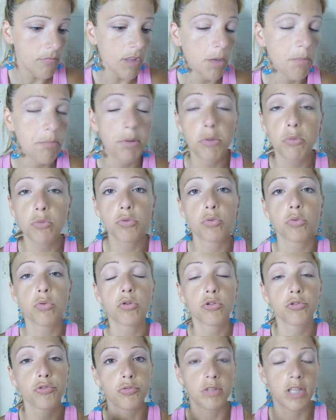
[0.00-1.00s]
per un
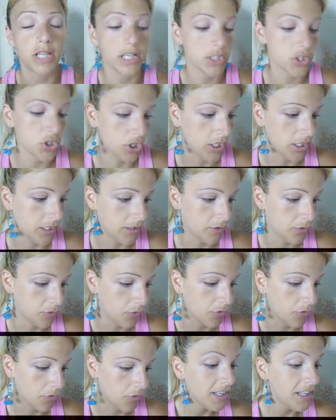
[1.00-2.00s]
trucco
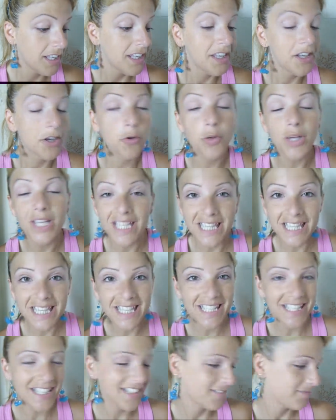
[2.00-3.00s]
sull'argento.
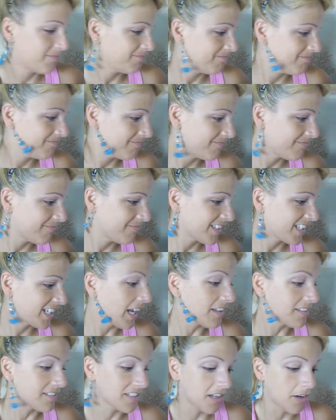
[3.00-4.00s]
Quindi
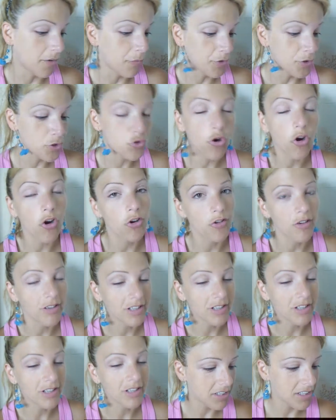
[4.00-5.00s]
casca a fagiolo
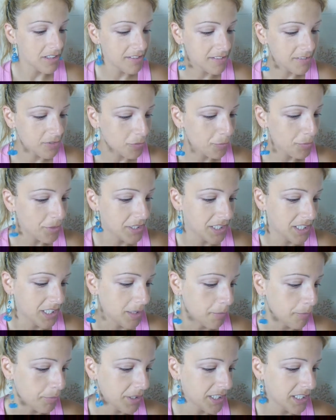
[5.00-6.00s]
anche questo perché?
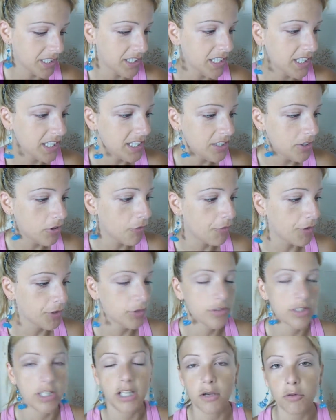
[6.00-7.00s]
Perché ieri ho fatto
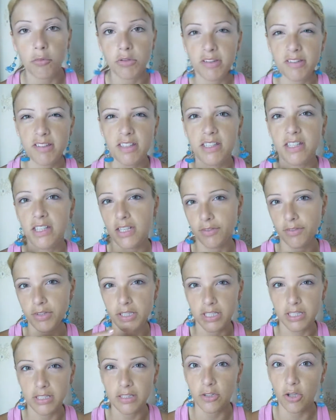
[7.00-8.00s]
degli acquistini che
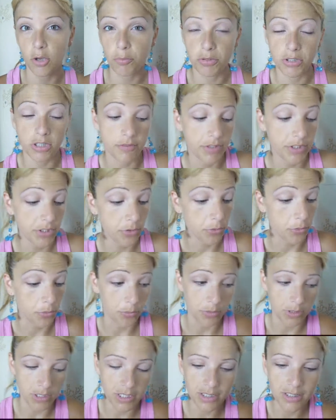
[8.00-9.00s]
vedrete dopo nel video
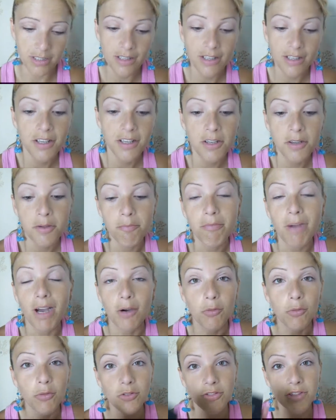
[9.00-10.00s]
haul ma
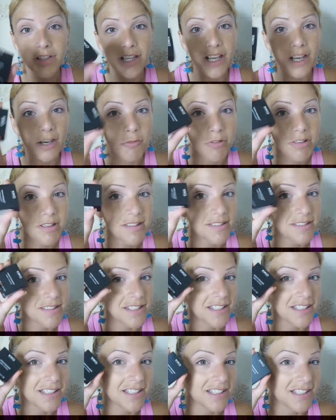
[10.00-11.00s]
uno degli
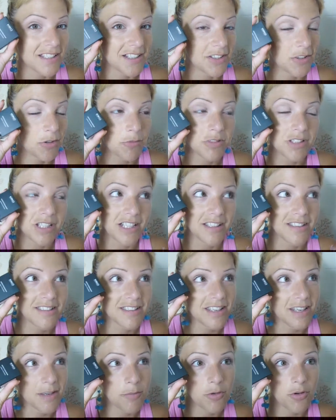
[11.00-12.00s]
acquistini lo
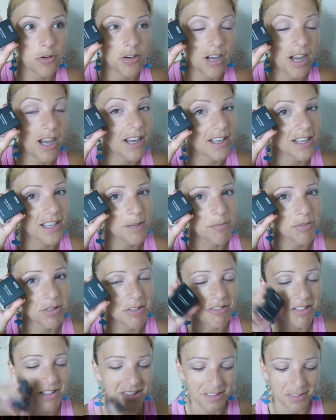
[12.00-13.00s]
utilizzeremo anche per
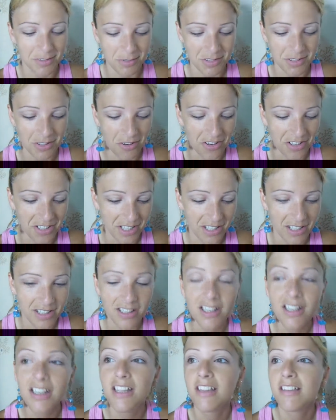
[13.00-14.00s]
questo
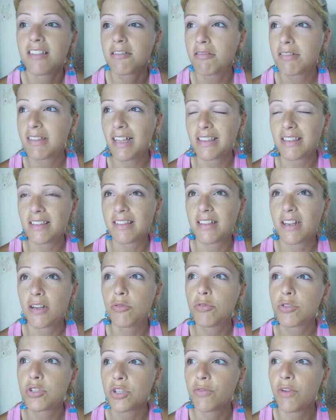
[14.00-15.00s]
tutorial. Scusate se la
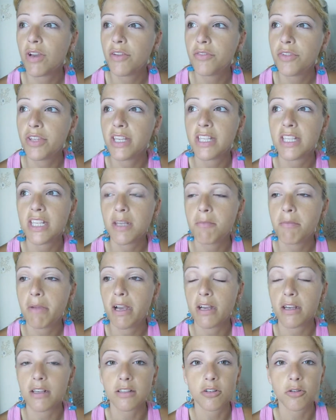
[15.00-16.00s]
luce va e viene,
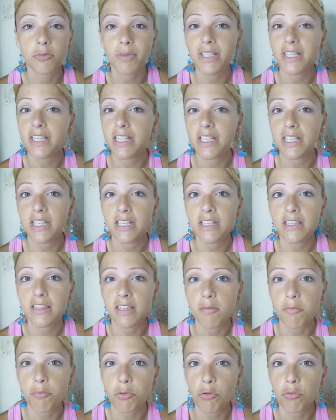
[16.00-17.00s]
ma come ieri il
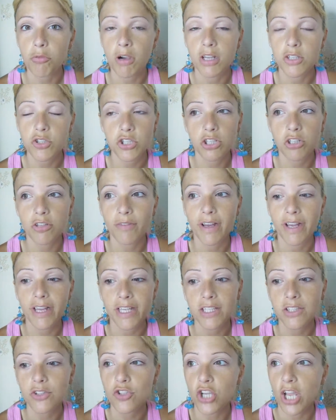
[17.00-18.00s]
tempo qua a Genova è
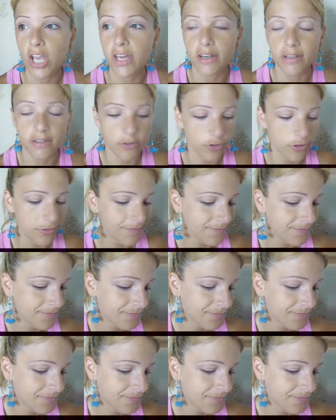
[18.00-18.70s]
incerto